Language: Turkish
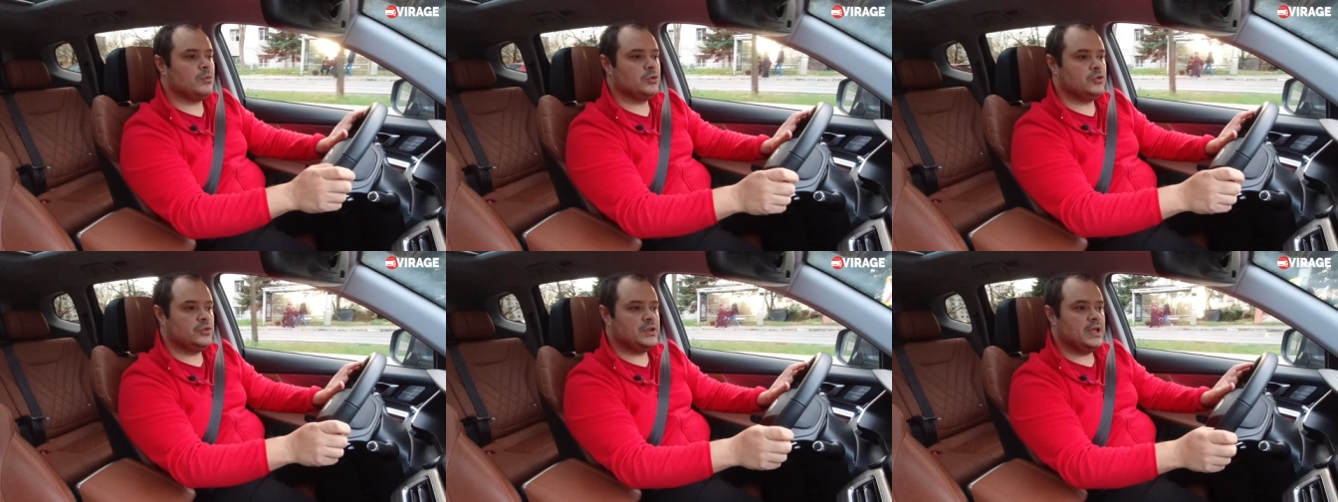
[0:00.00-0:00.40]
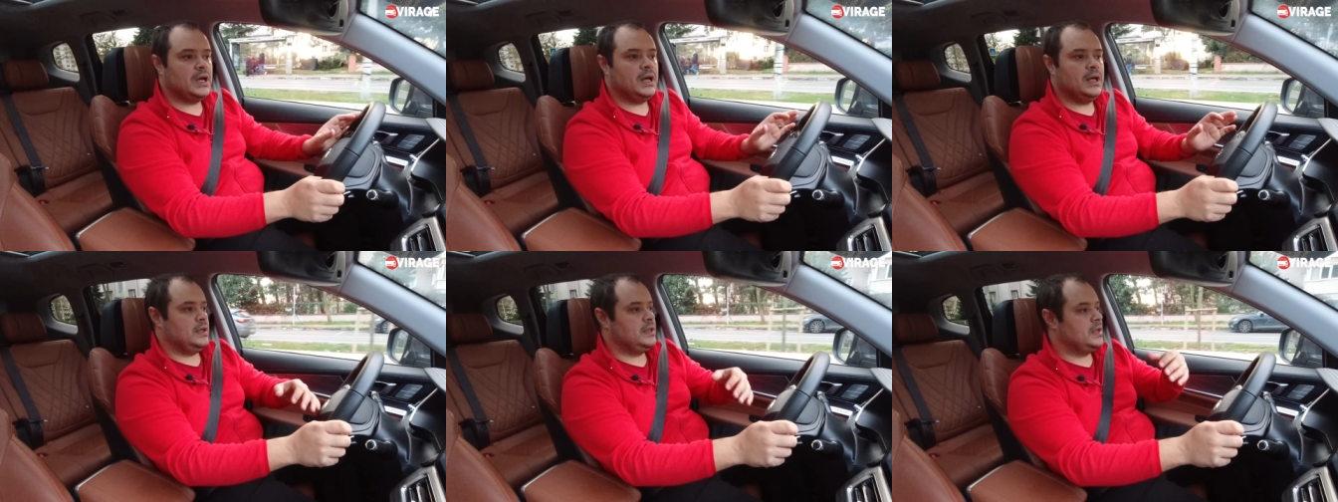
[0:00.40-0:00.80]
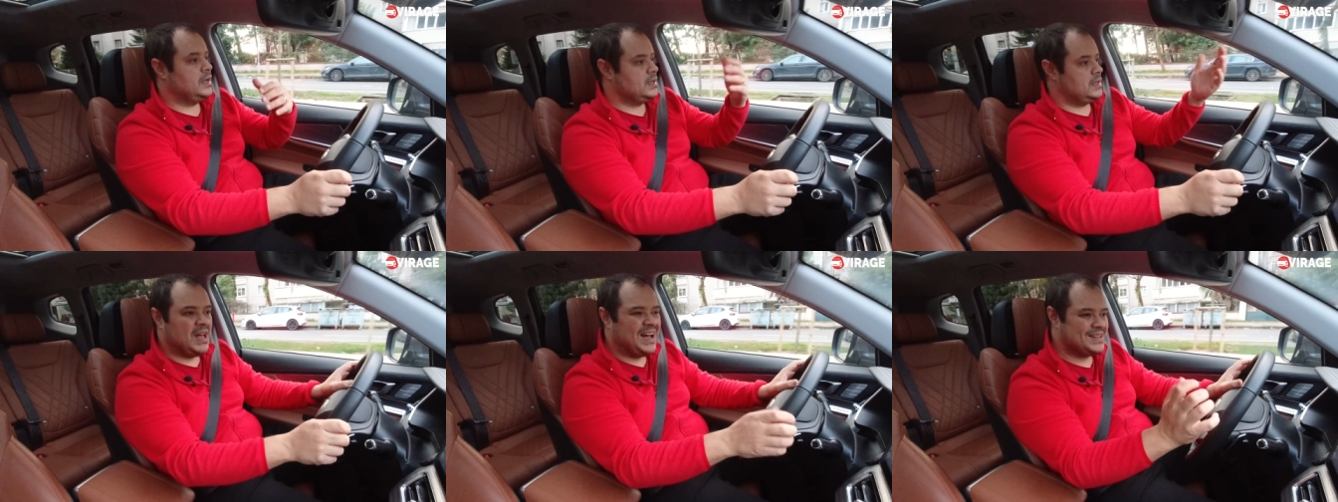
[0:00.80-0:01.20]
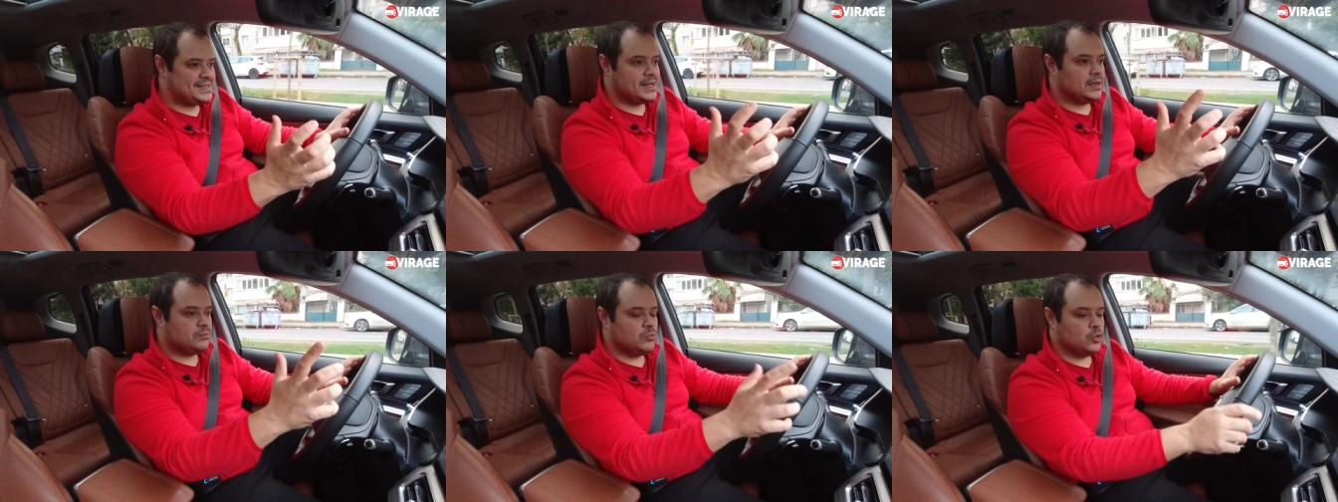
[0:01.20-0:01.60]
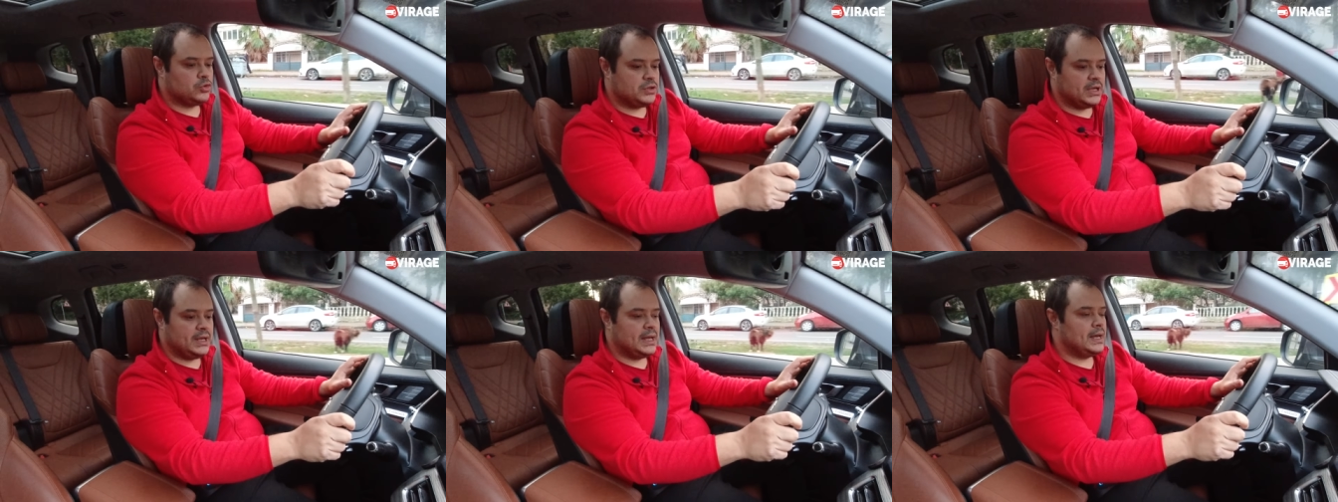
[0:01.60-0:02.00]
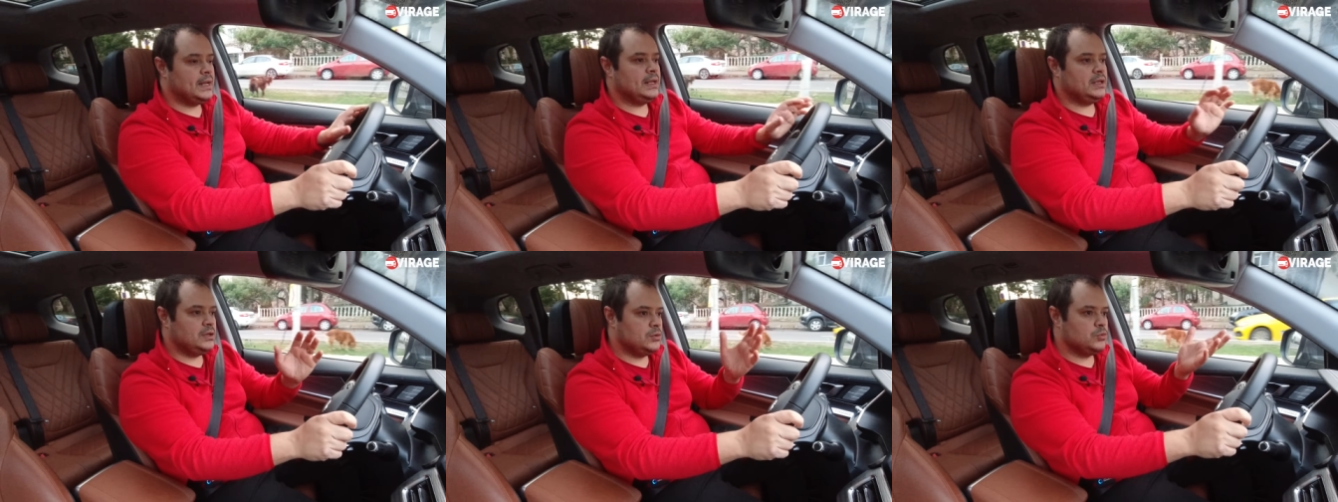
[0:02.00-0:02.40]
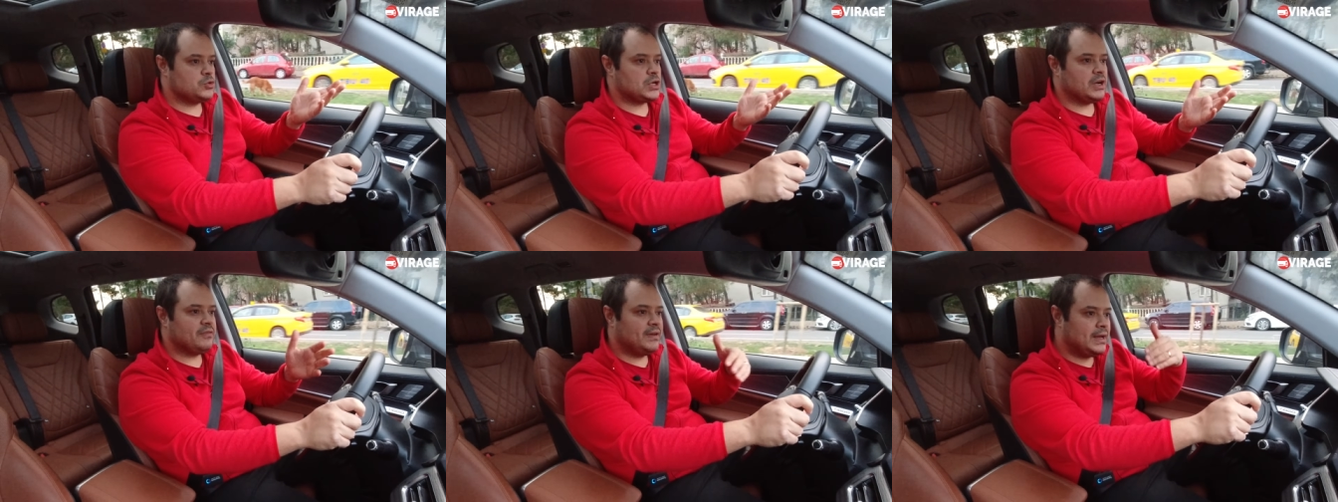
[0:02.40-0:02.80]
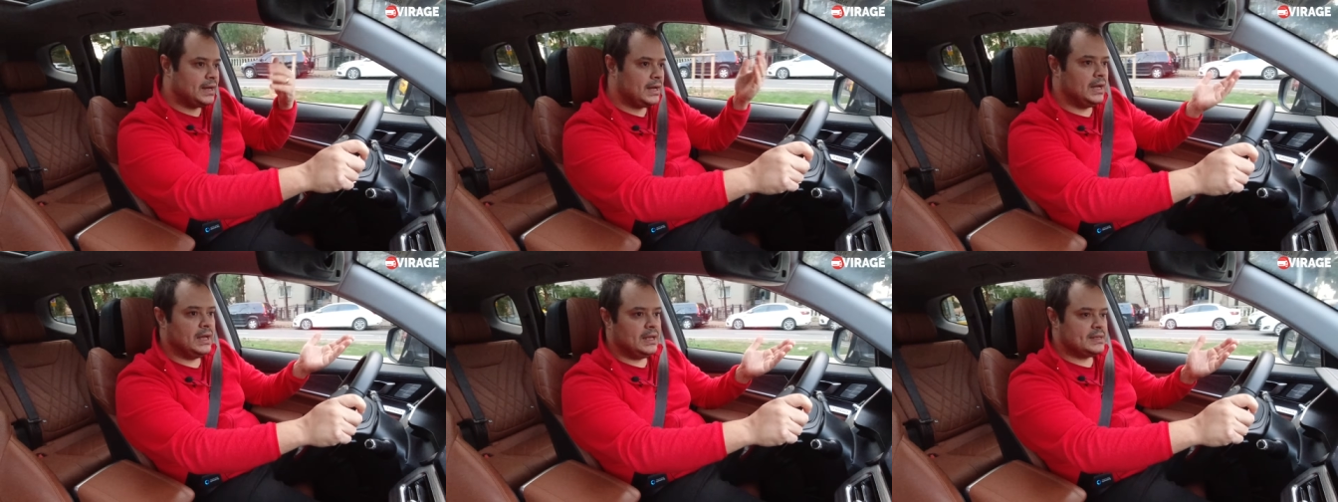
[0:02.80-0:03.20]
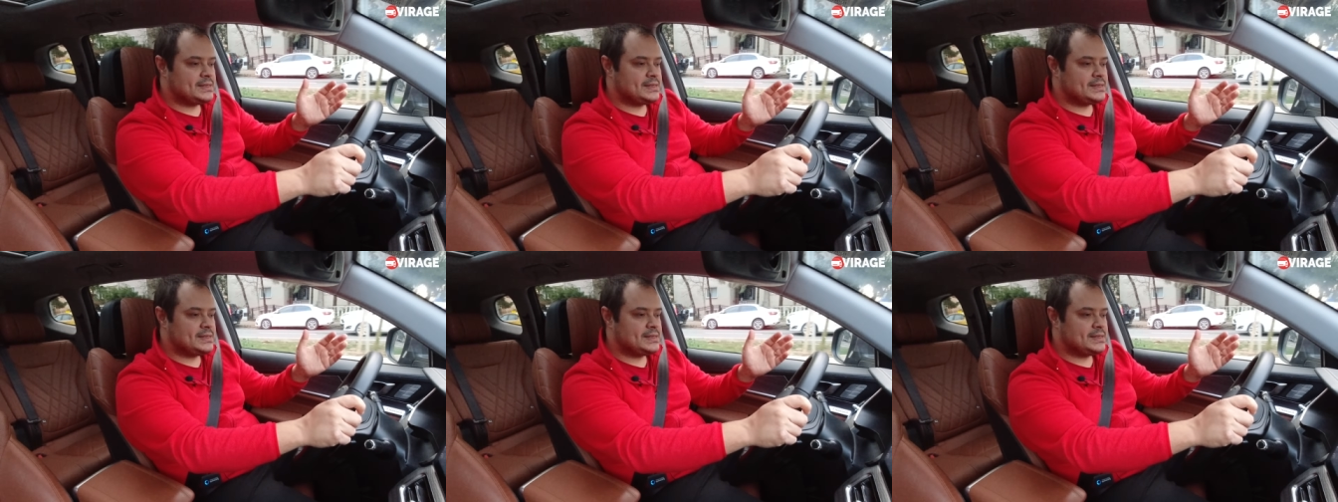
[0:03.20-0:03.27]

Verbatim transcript: modunda ya da daha sert modda yani yumuşak veya